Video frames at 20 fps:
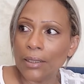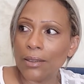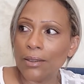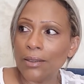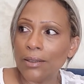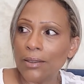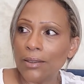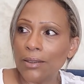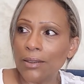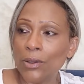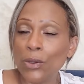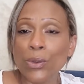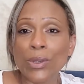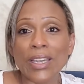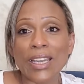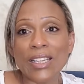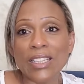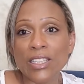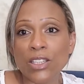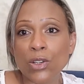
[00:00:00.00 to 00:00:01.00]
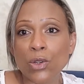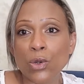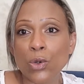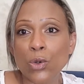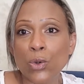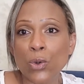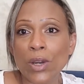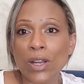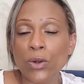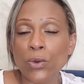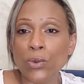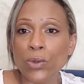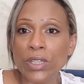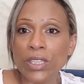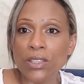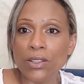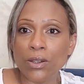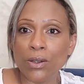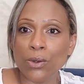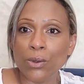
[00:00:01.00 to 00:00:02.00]
Le euh, le Calicolo
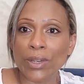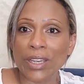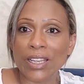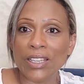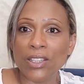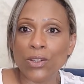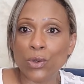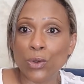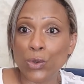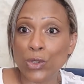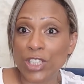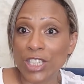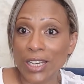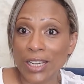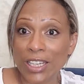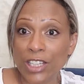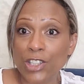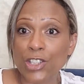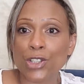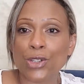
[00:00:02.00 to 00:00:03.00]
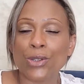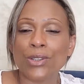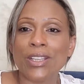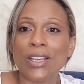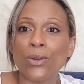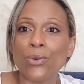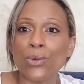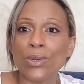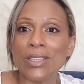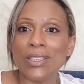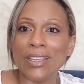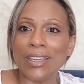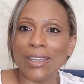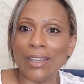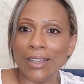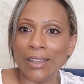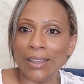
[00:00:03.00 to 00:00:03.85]
Halloween, le Calicolo Challenge d'Halloween